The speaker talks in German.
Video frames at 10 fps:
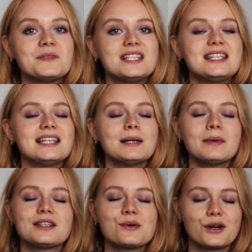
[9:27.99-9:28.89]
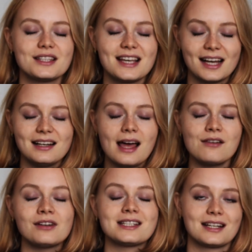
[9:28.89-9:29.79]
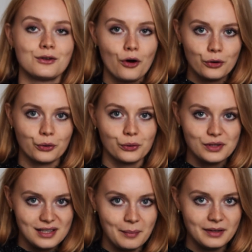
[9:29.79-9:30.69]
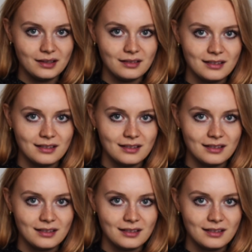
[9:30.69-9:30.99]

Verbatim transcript: Die ziehe ich immer zu Konzerten an, weil ich dann noch größer bin.